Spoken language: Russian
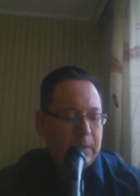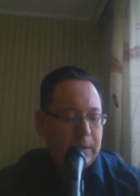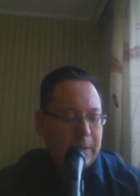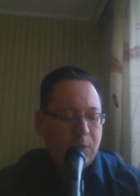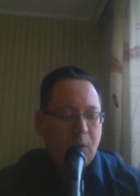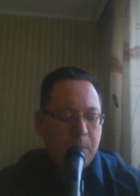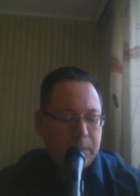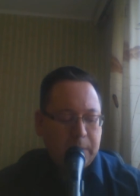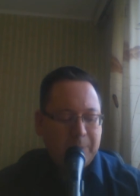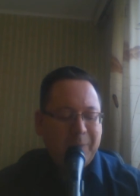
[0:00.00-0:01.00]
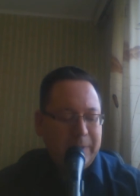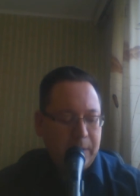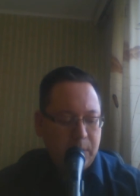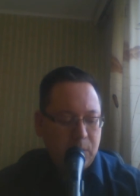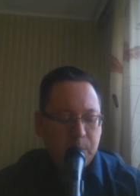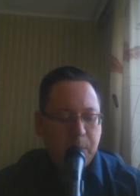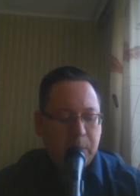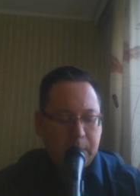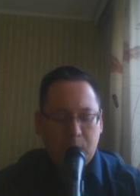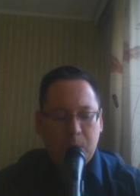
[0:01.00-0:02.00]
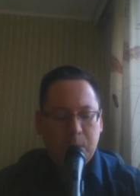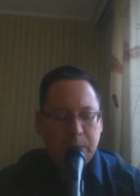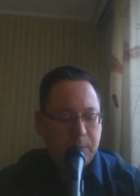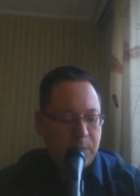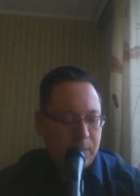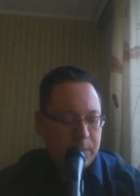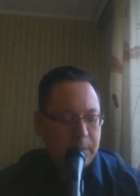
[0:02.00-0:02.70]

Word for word: к какому-то мнению по какому-то поводу.